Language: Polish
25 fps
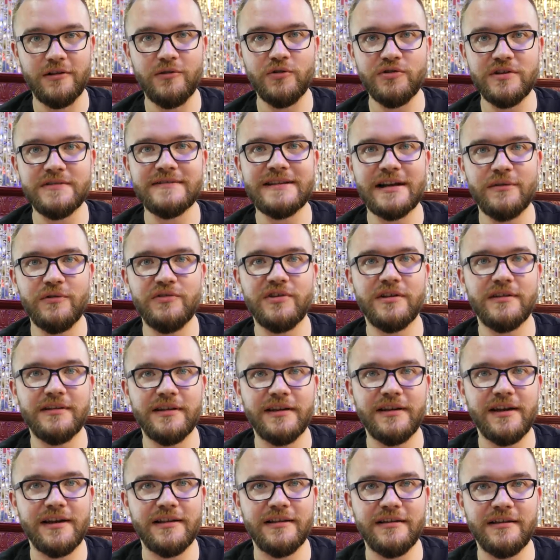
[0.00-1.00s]
Ludzie cały dzień
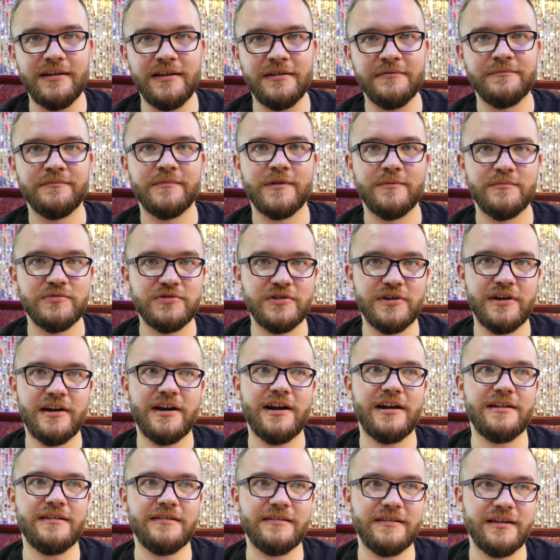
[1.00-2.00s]
nie jedli,
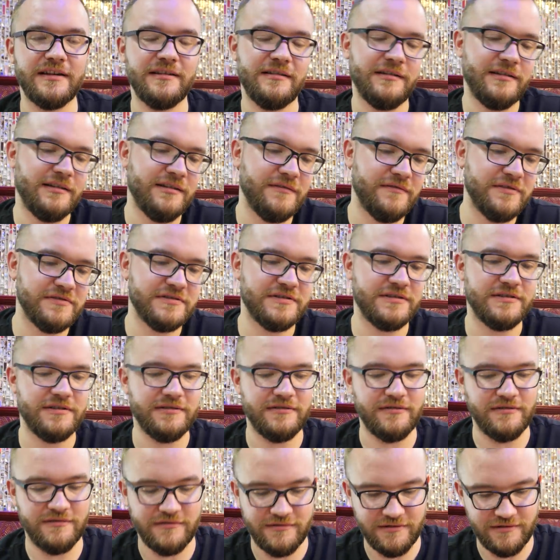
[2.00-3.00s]
przyjechali, zjedli i
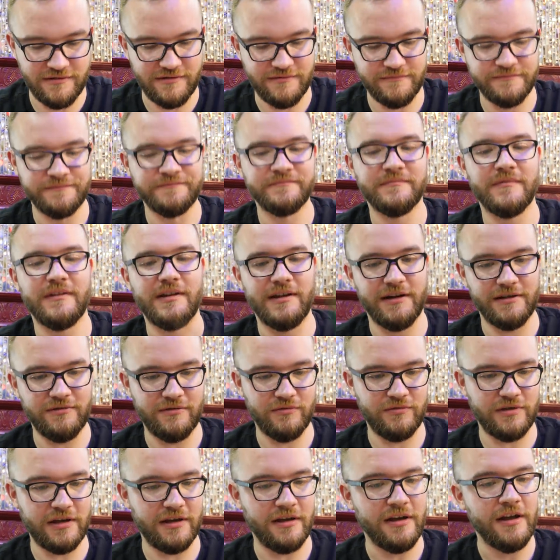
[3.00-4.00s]
wyszli. No, jak
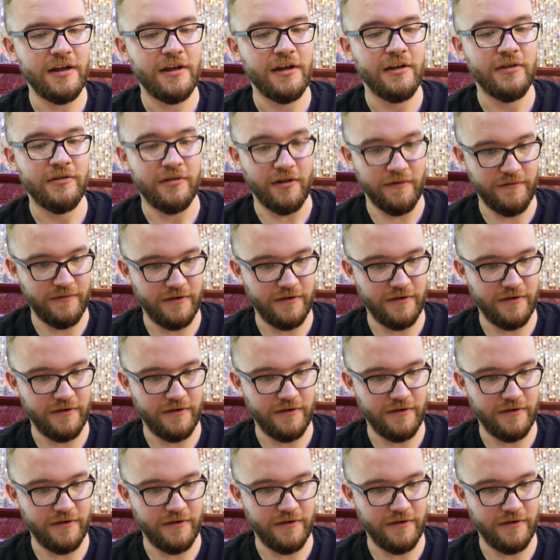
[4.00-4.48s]
tutaj to